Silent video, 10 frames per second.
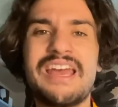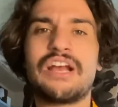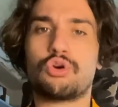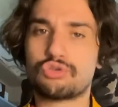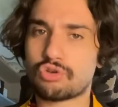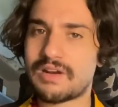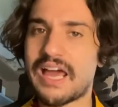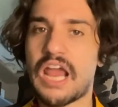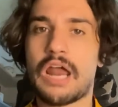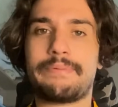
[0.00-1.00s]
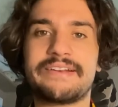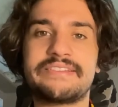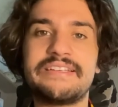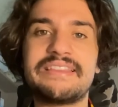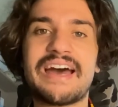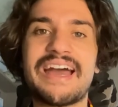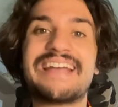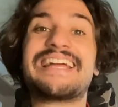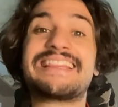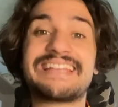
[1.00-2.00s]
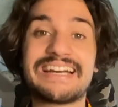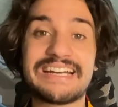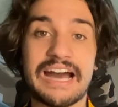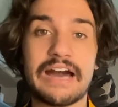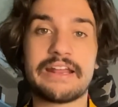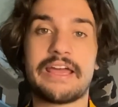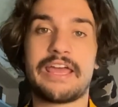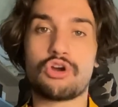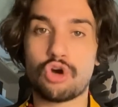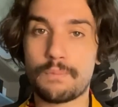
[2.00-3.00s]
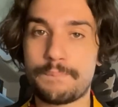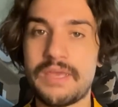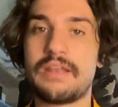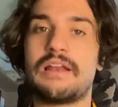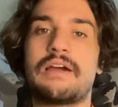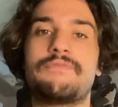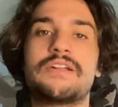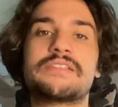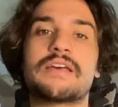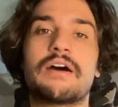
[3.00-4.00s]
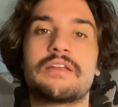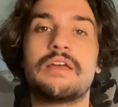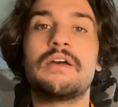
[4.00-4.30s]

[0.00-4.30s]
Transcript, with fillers: controllare la partita ed attaccare e colpire gli avversari